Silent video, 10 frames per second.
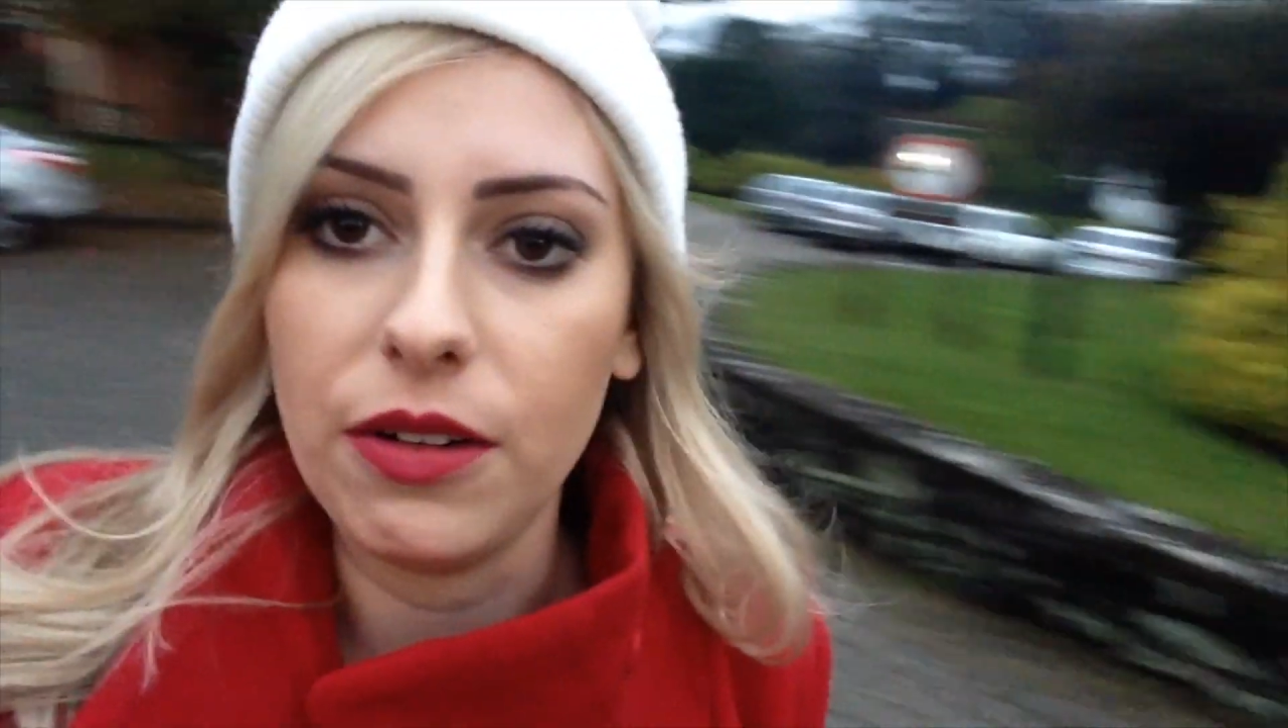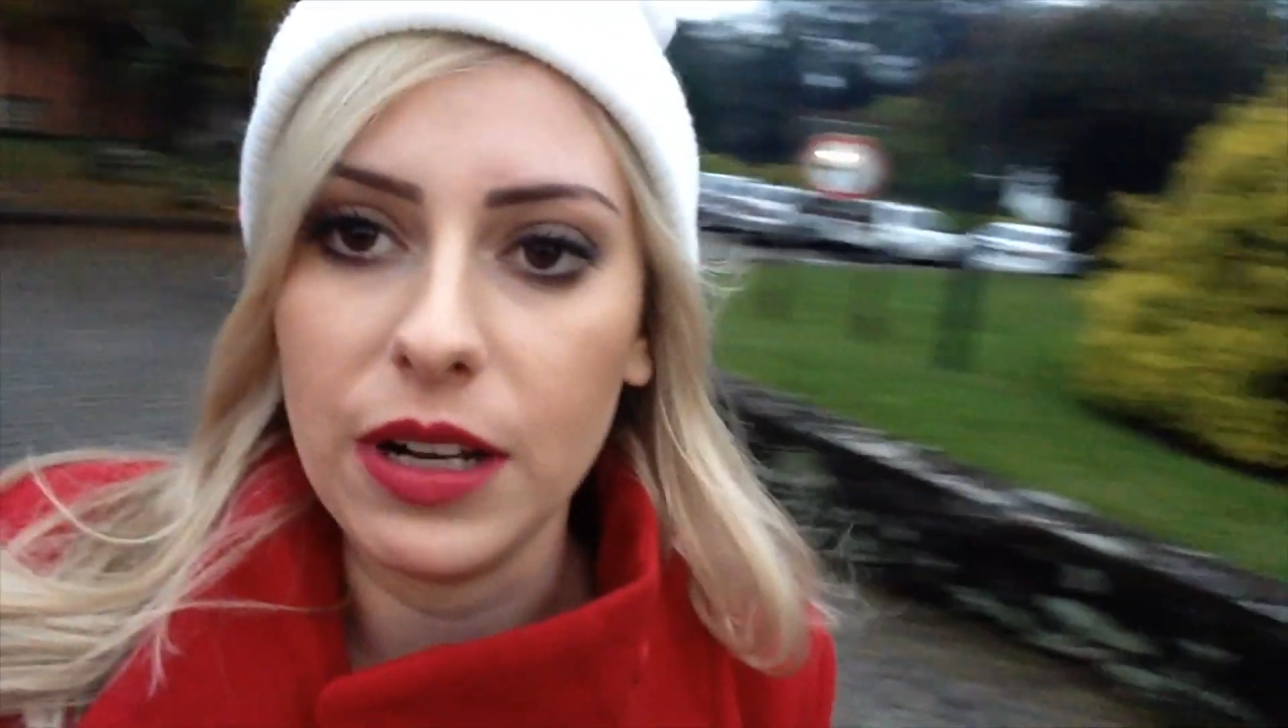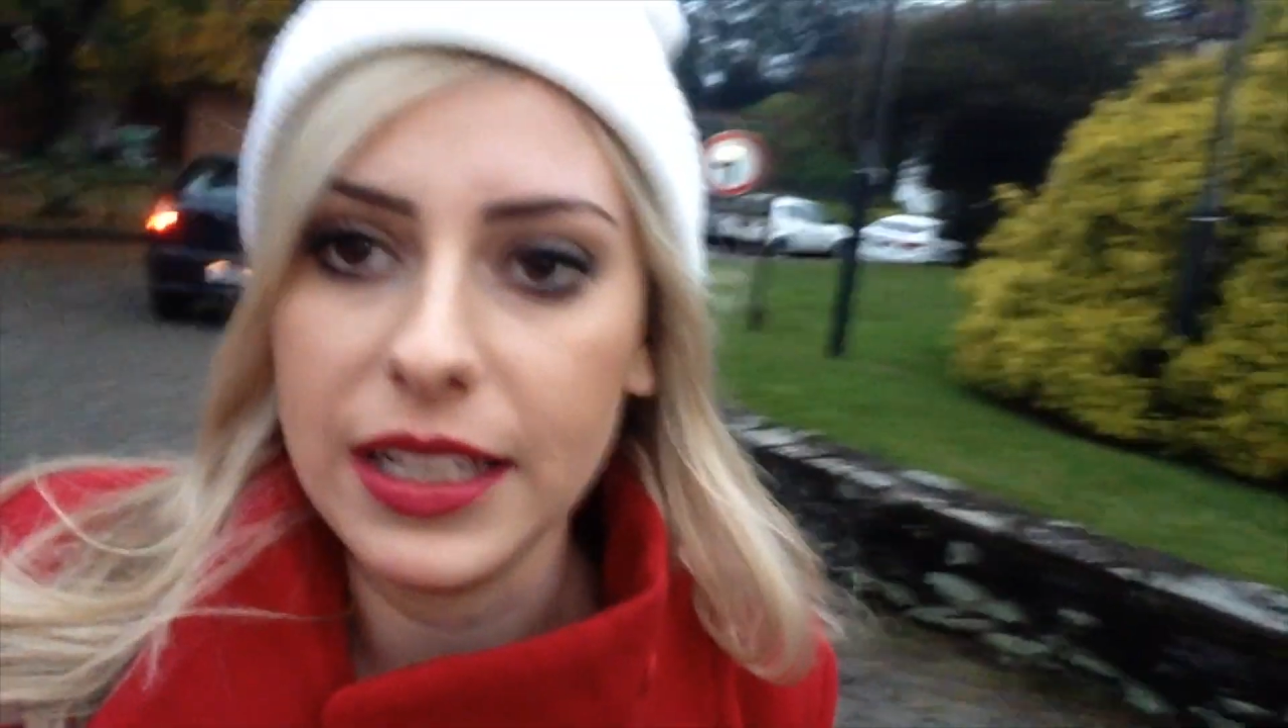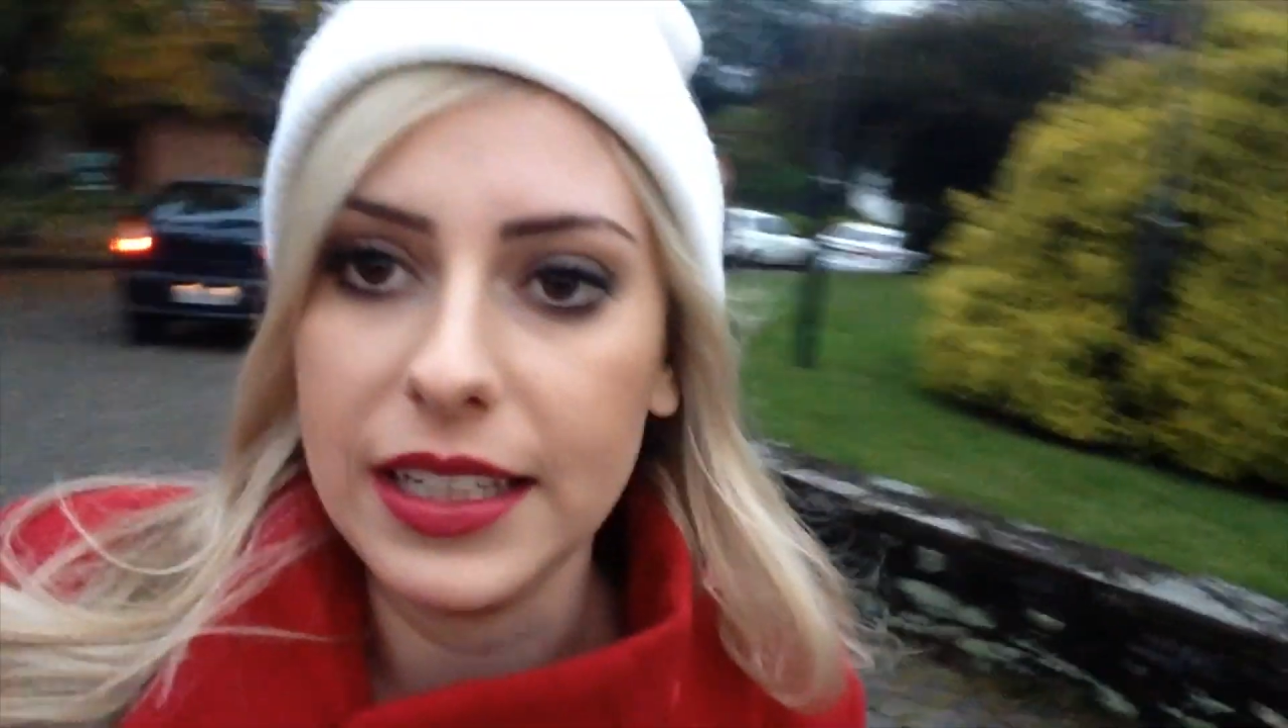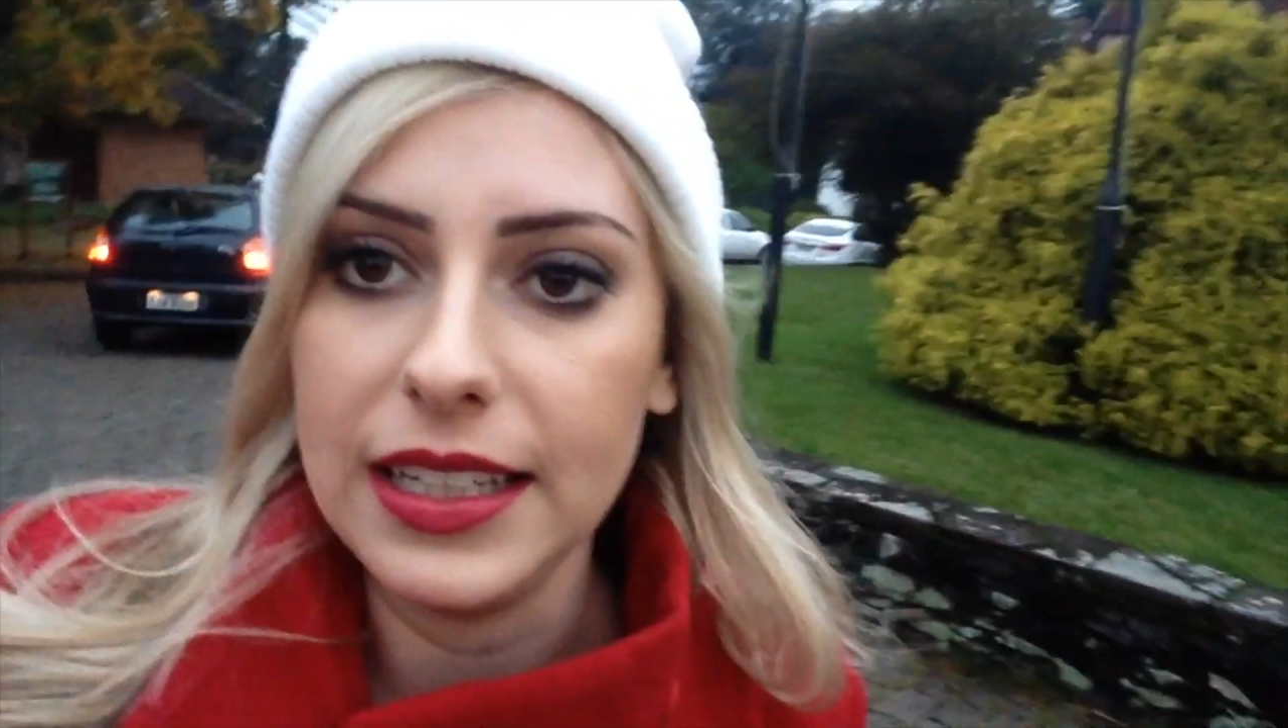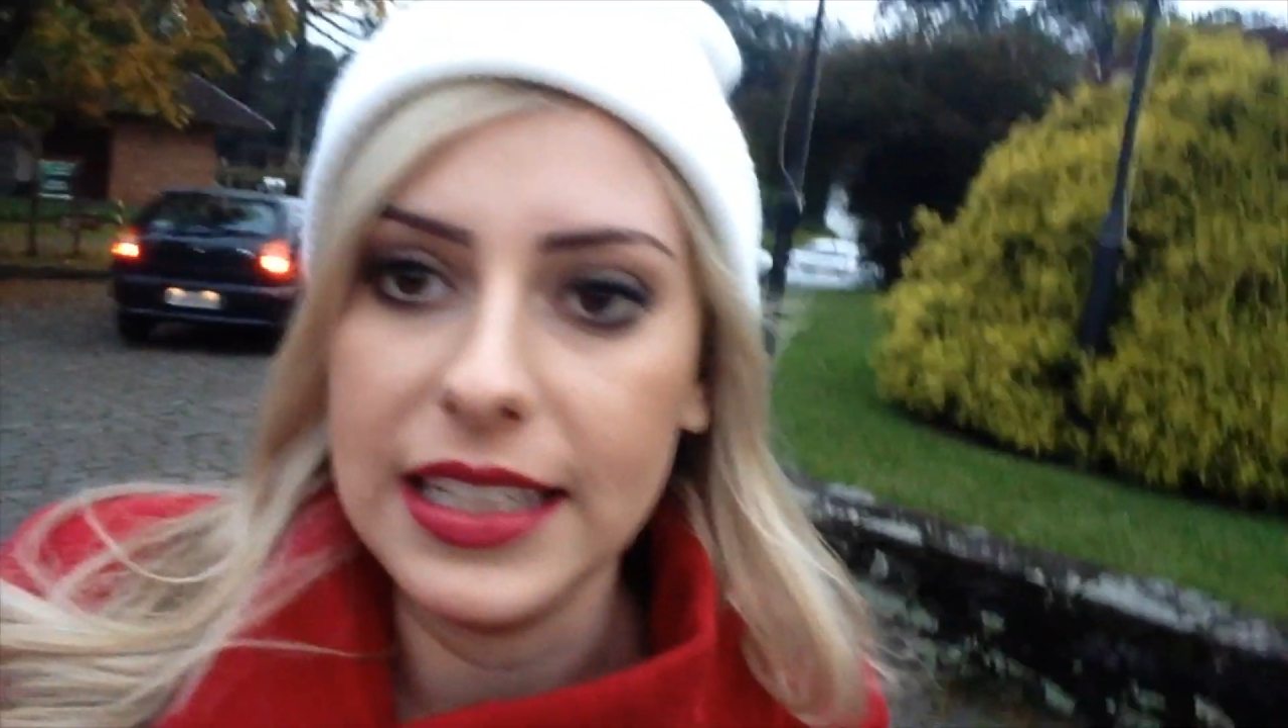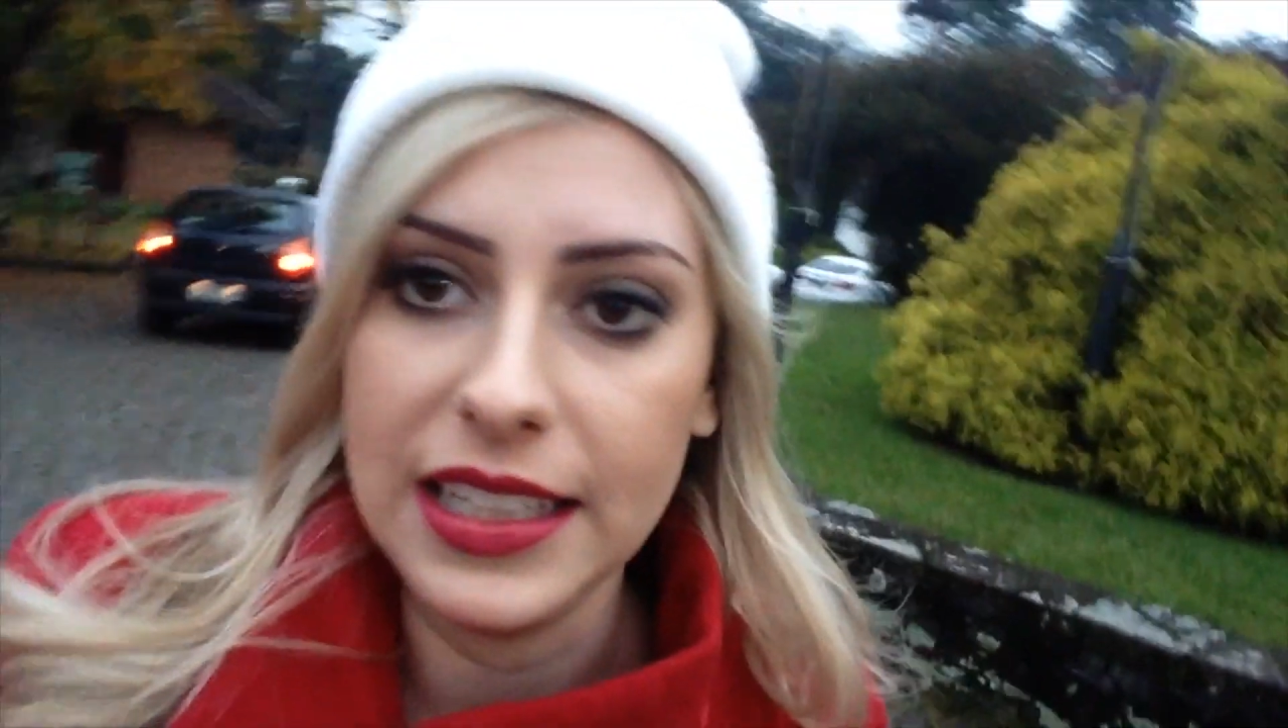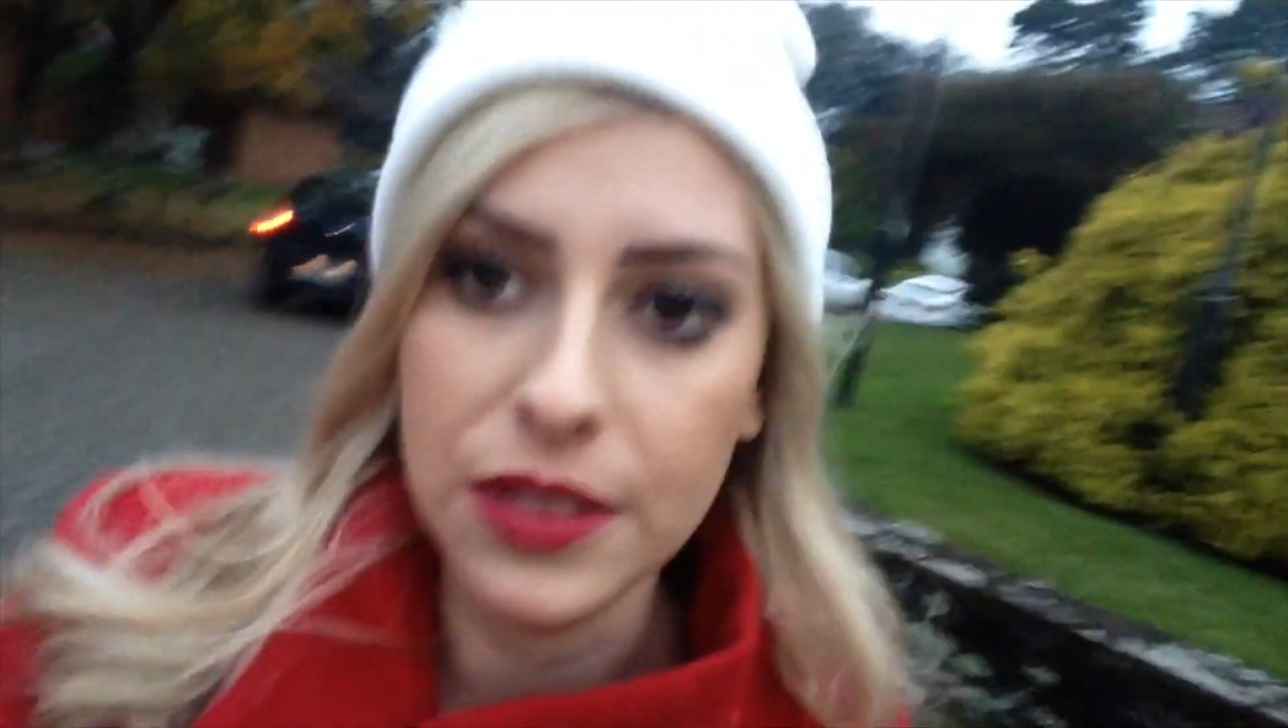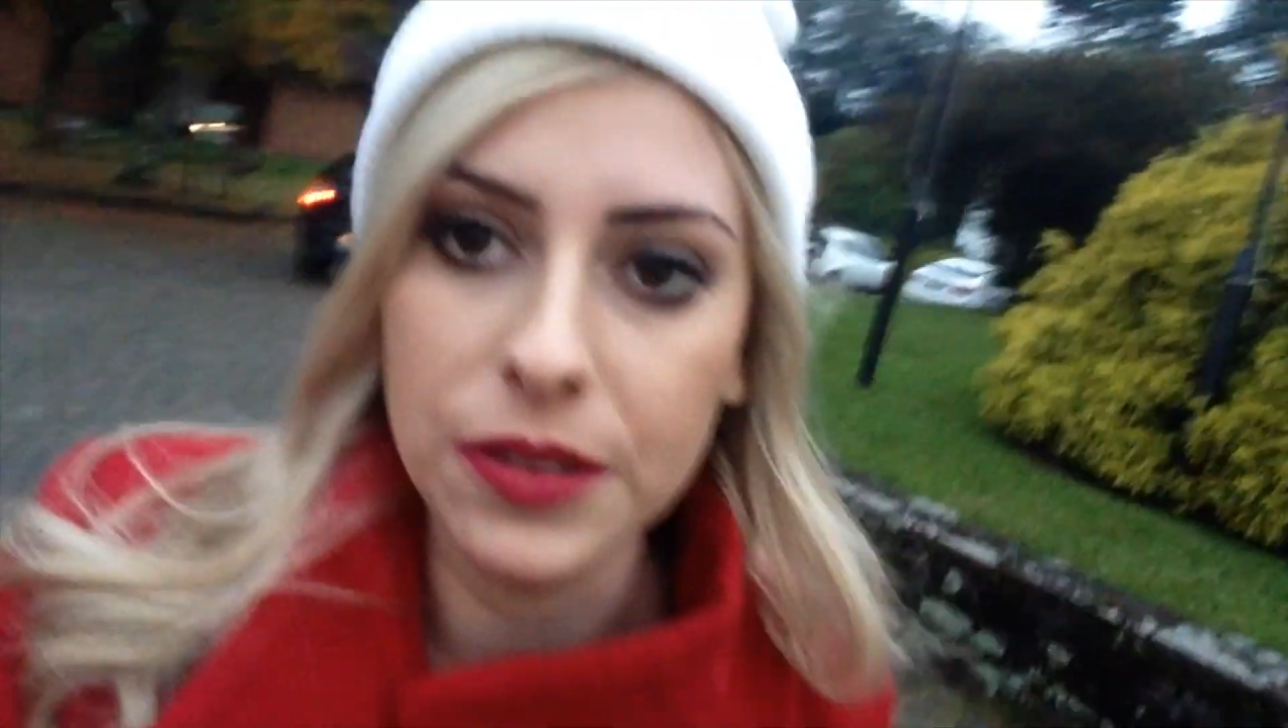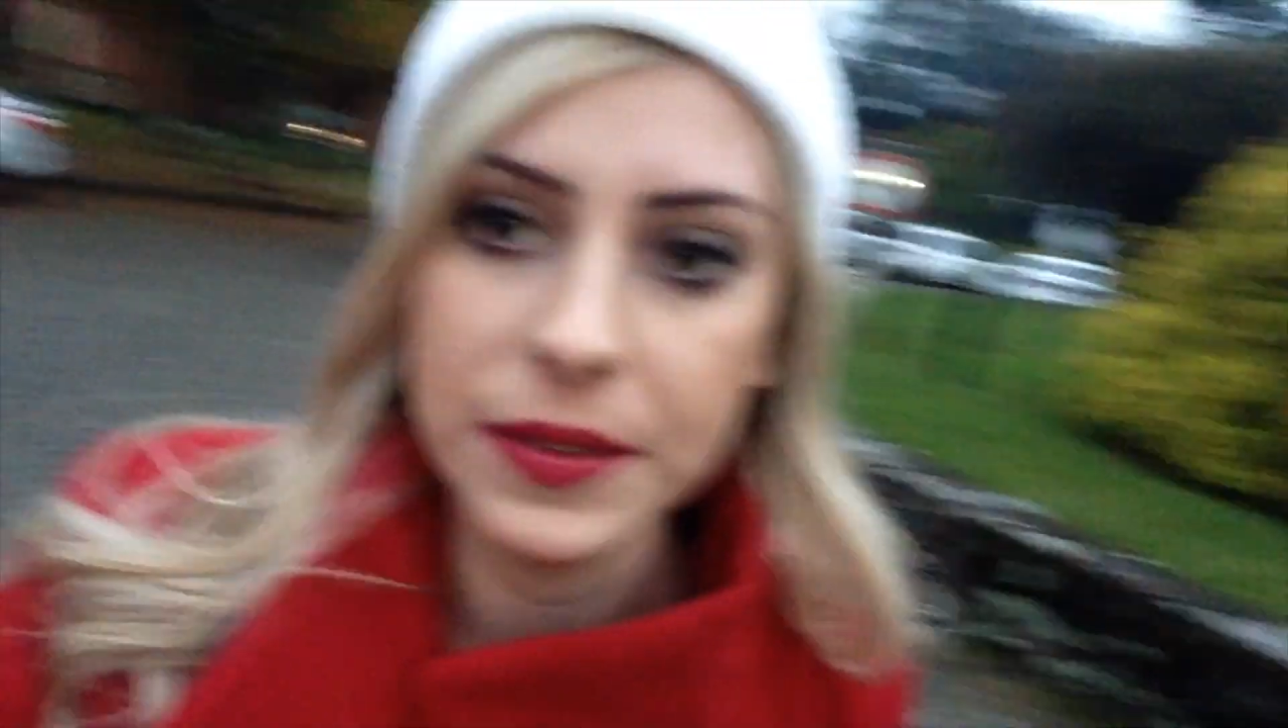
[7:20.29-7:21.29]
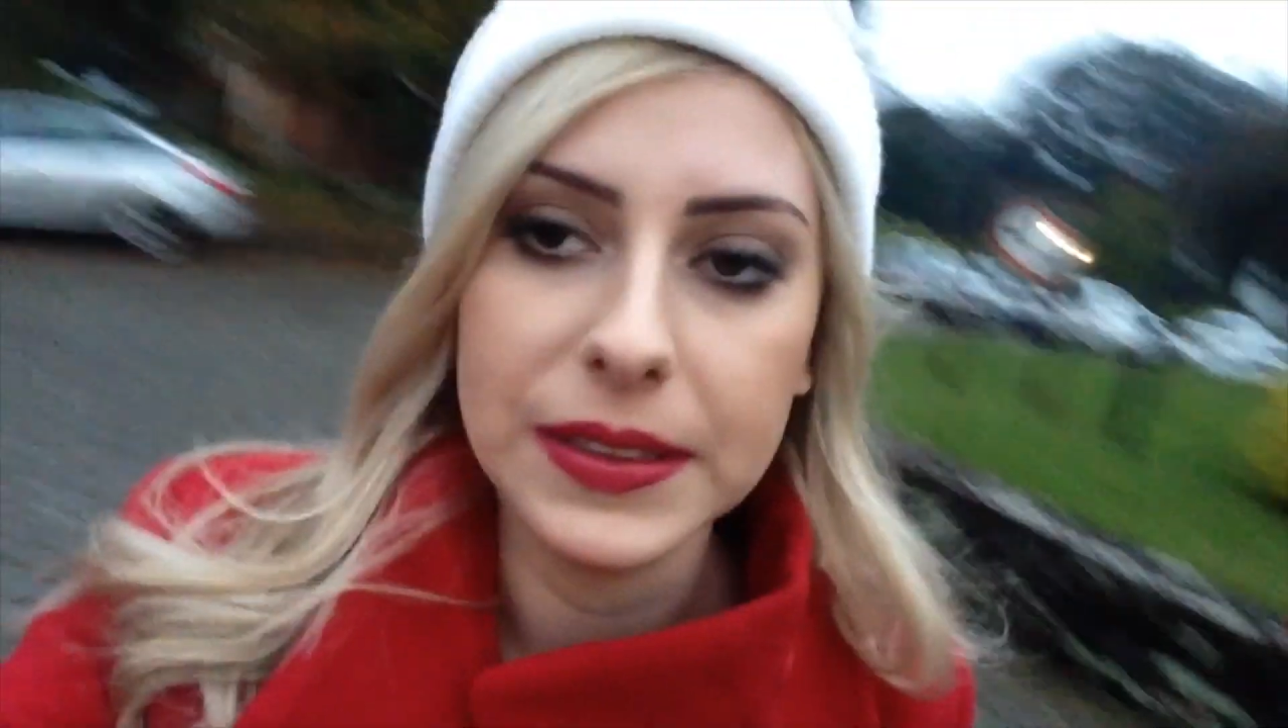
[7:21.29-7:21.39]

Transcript: olha que lindo.